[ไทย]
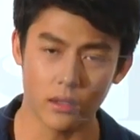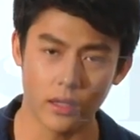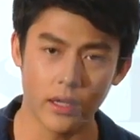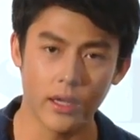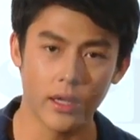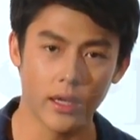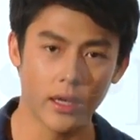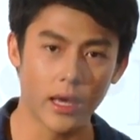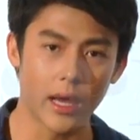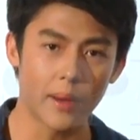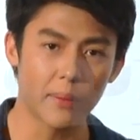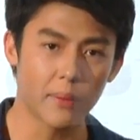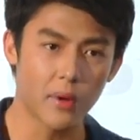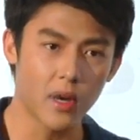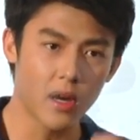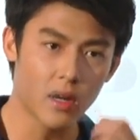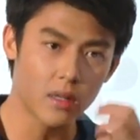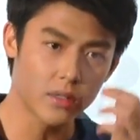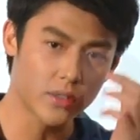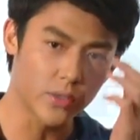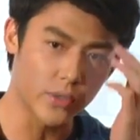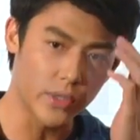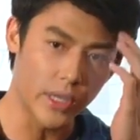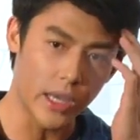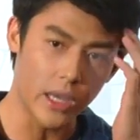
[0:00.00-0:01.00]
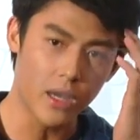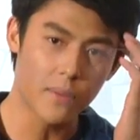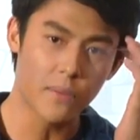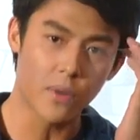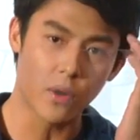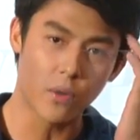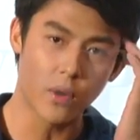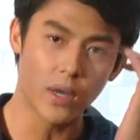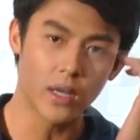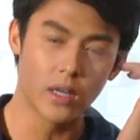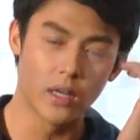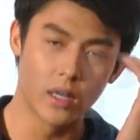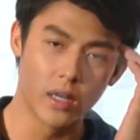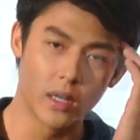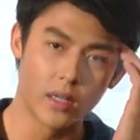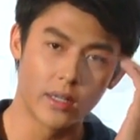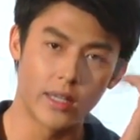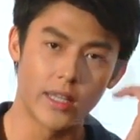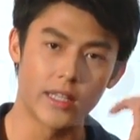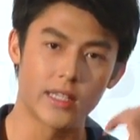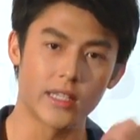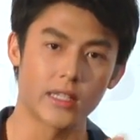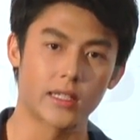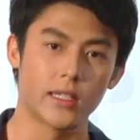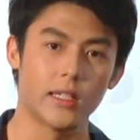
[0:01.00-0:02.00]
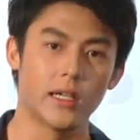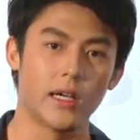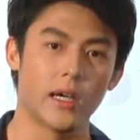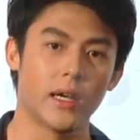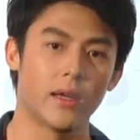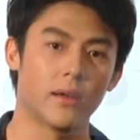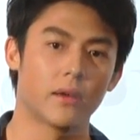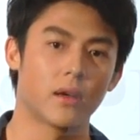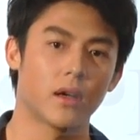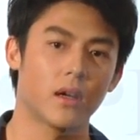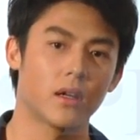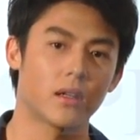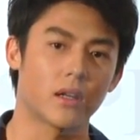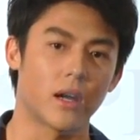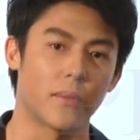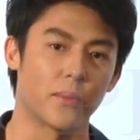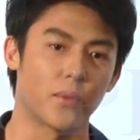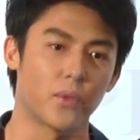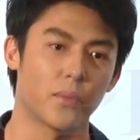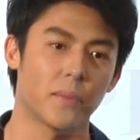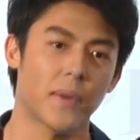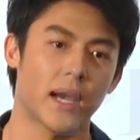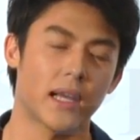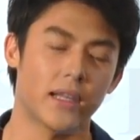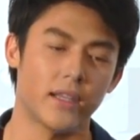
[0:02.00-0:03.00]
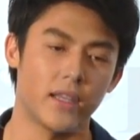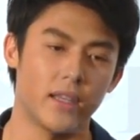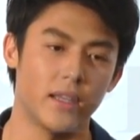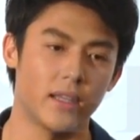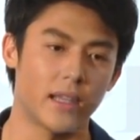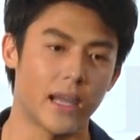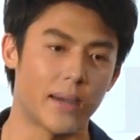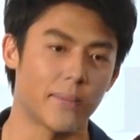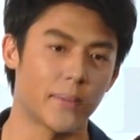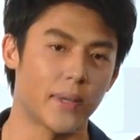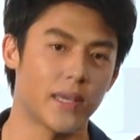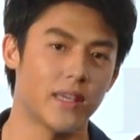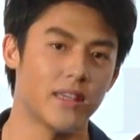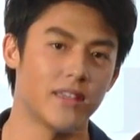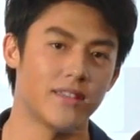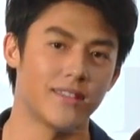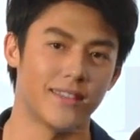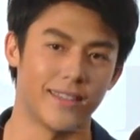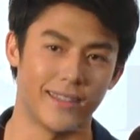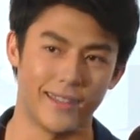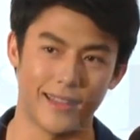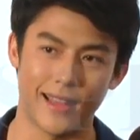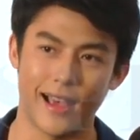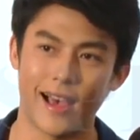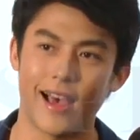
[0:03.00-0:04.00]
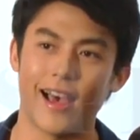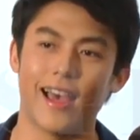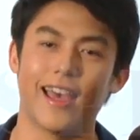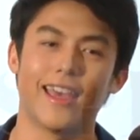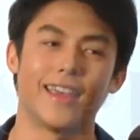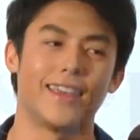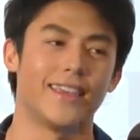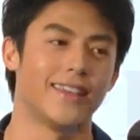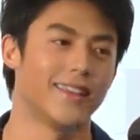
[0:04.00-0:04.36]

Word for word: ดีครับ ก็ส่วนใหญ่ก็บอกว่าเออดีจังเลย ก็ขอบคุณมากที่ทำให้คิดได้